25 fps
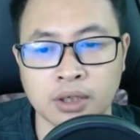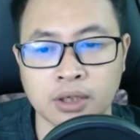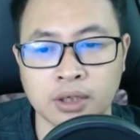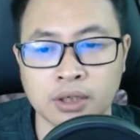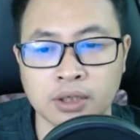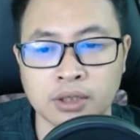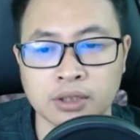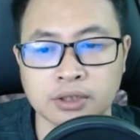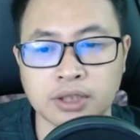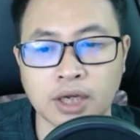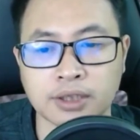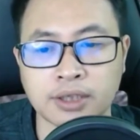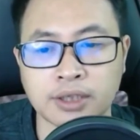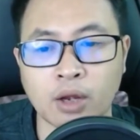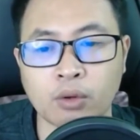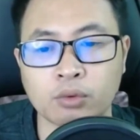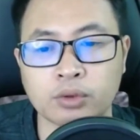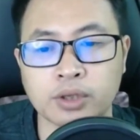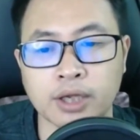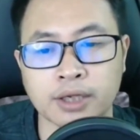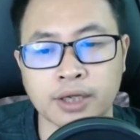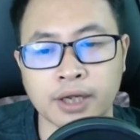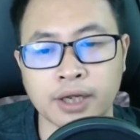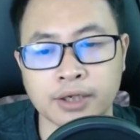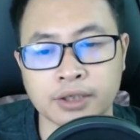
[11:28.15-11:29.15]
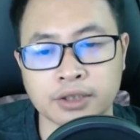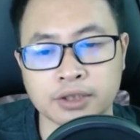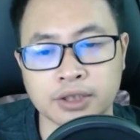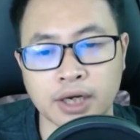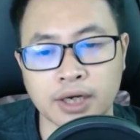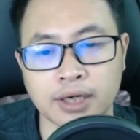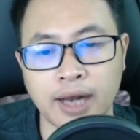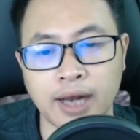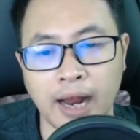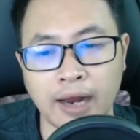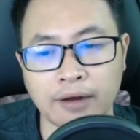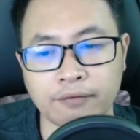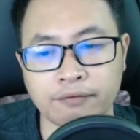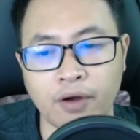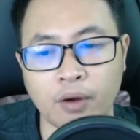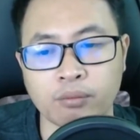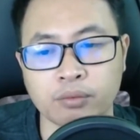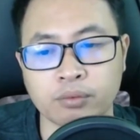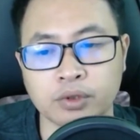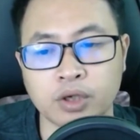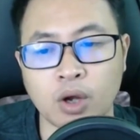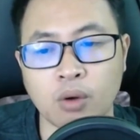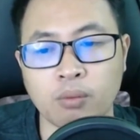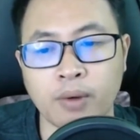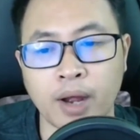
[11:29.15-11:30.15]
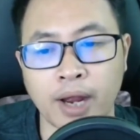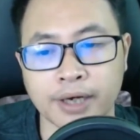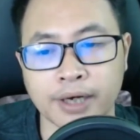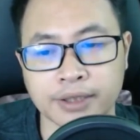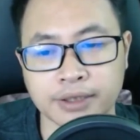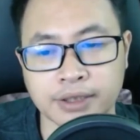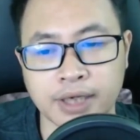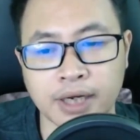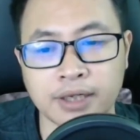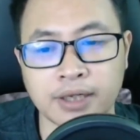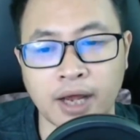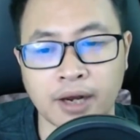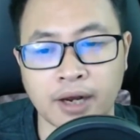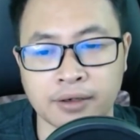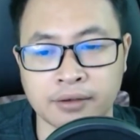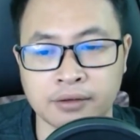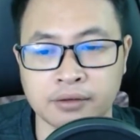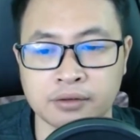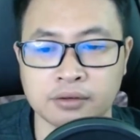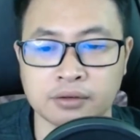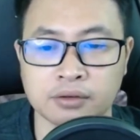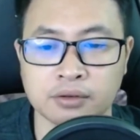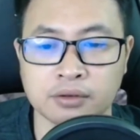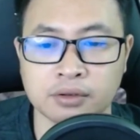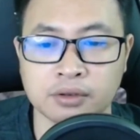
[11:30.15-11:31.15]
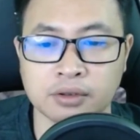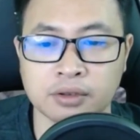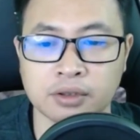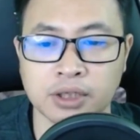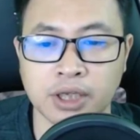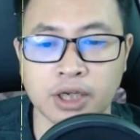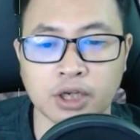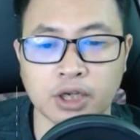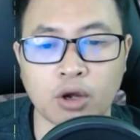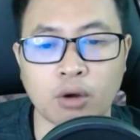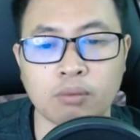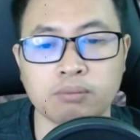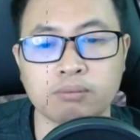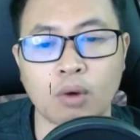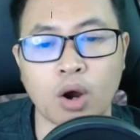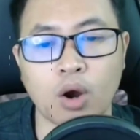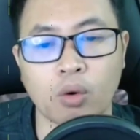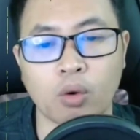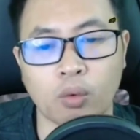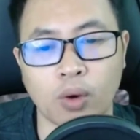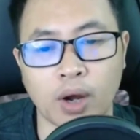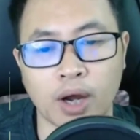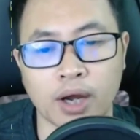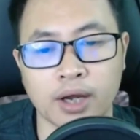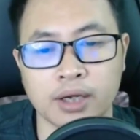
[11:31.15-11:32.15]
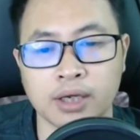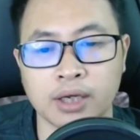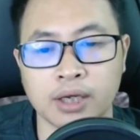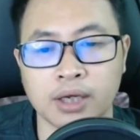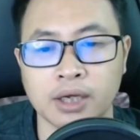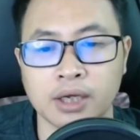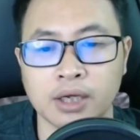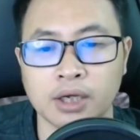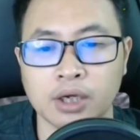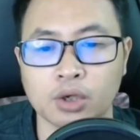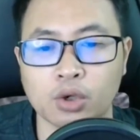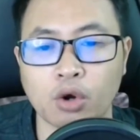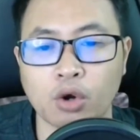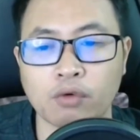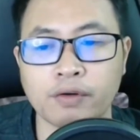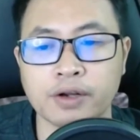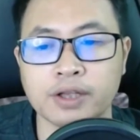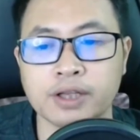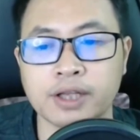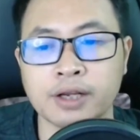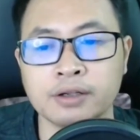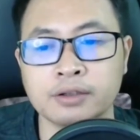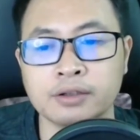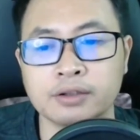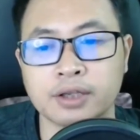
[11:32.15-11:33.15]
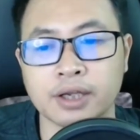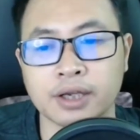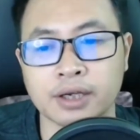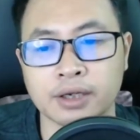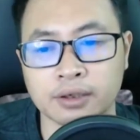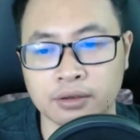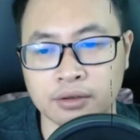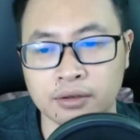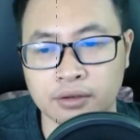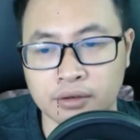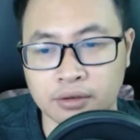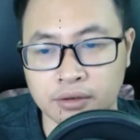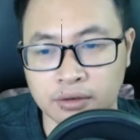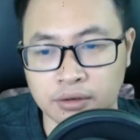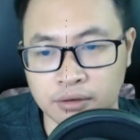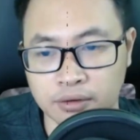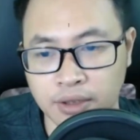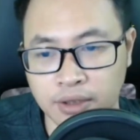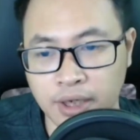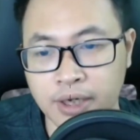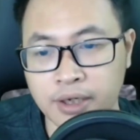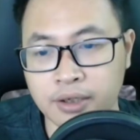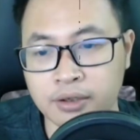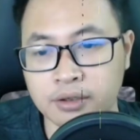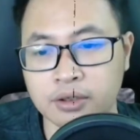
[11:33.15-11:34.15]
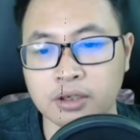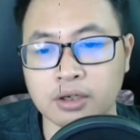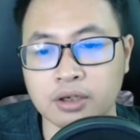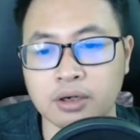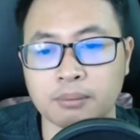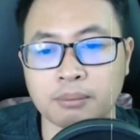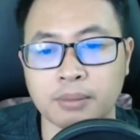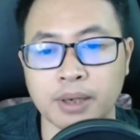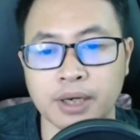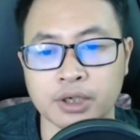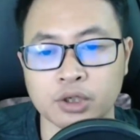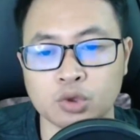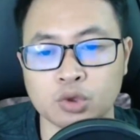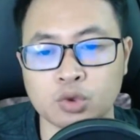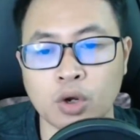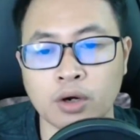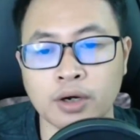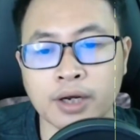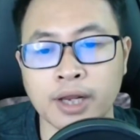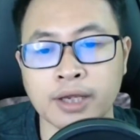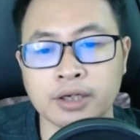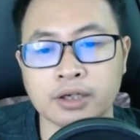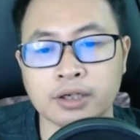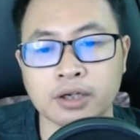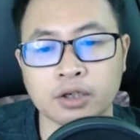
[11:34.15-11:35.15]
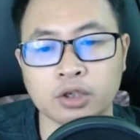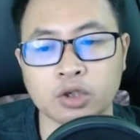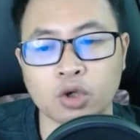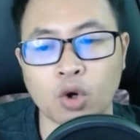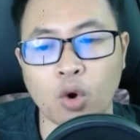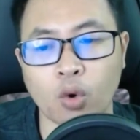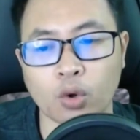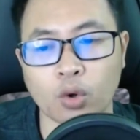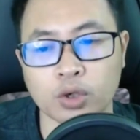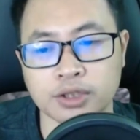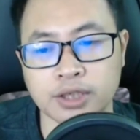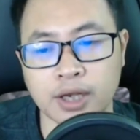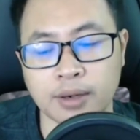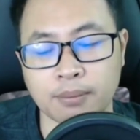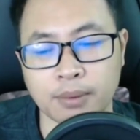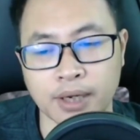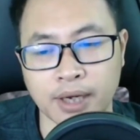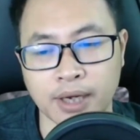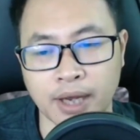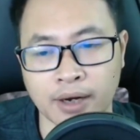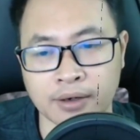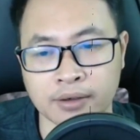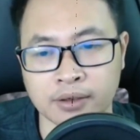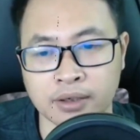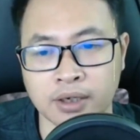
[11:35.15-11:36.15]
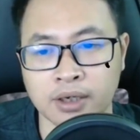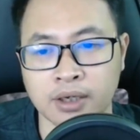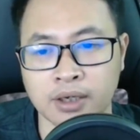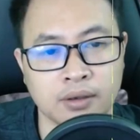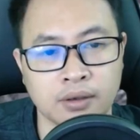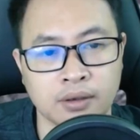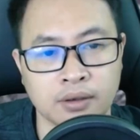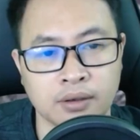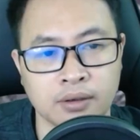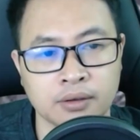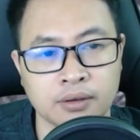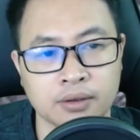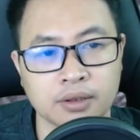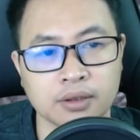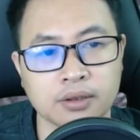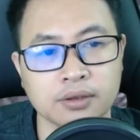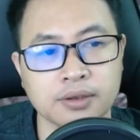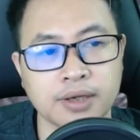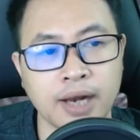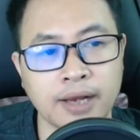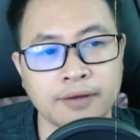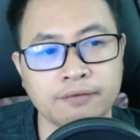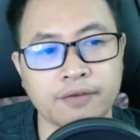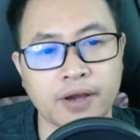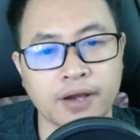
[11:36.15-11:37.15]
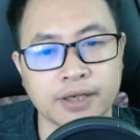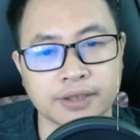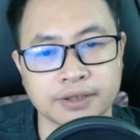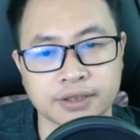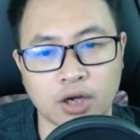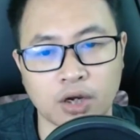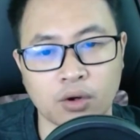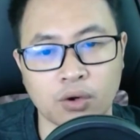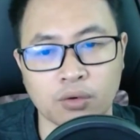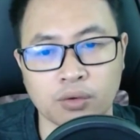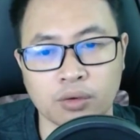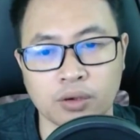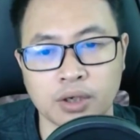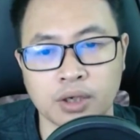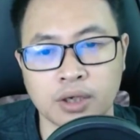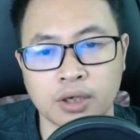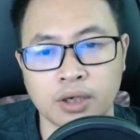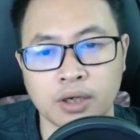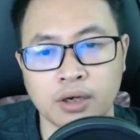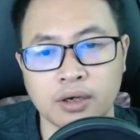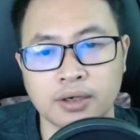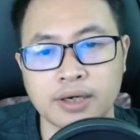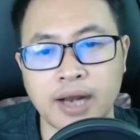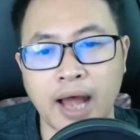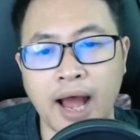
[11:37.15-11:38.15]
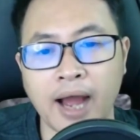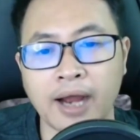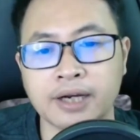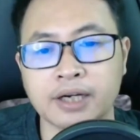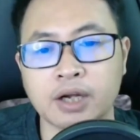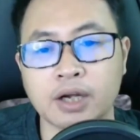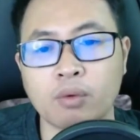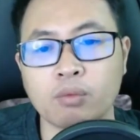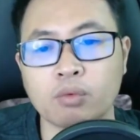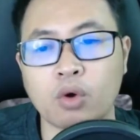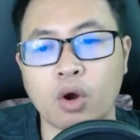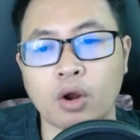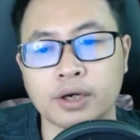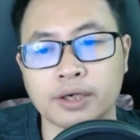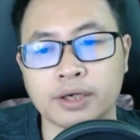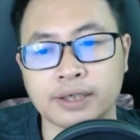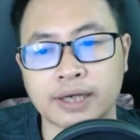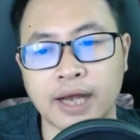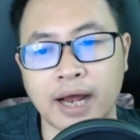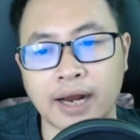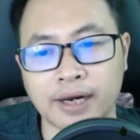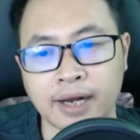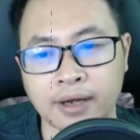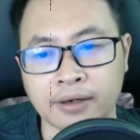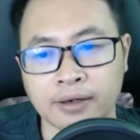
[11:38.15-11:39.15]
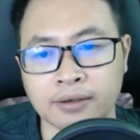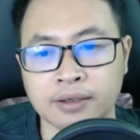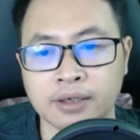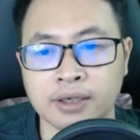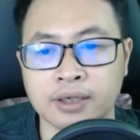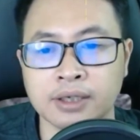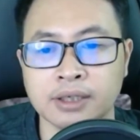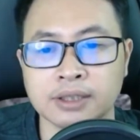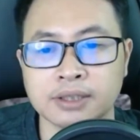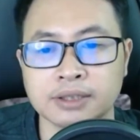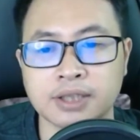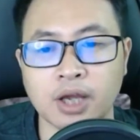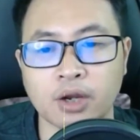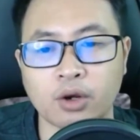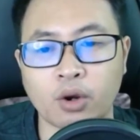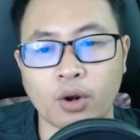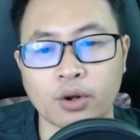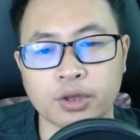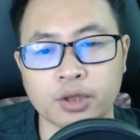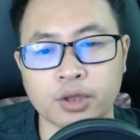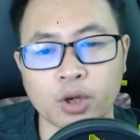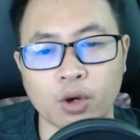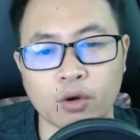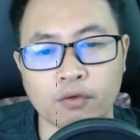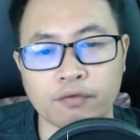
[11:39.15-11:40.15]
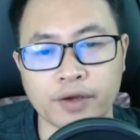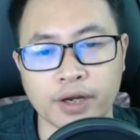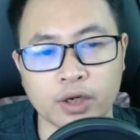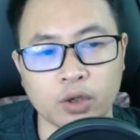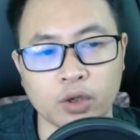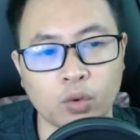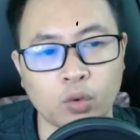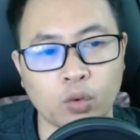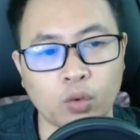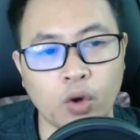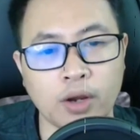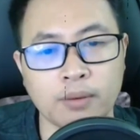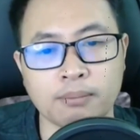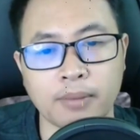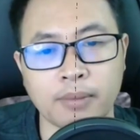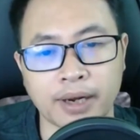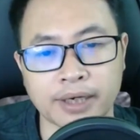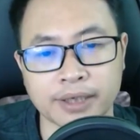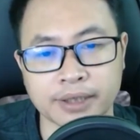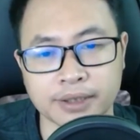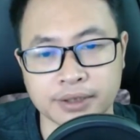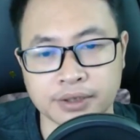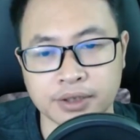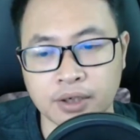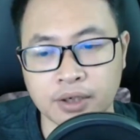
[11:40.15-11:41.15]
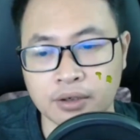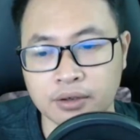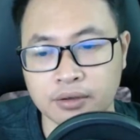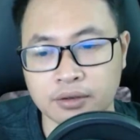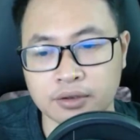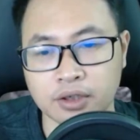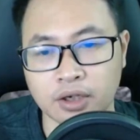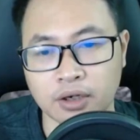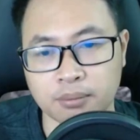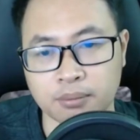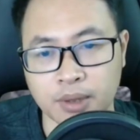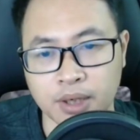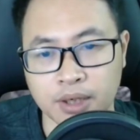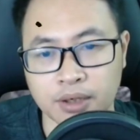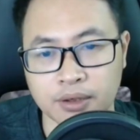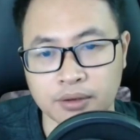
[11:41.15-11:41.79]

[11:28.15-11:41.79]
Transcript: Dựa theo tình hình trịnh đại phong không hành chết hắn Thì không bỏ qua Cùng với tính tình thích tự mình chuốc lấy cực khổ của Trần Bình An Từ nay về sau đã không còn khả năng Rời khỏi tiểu viện khuê mạch trước nửa bước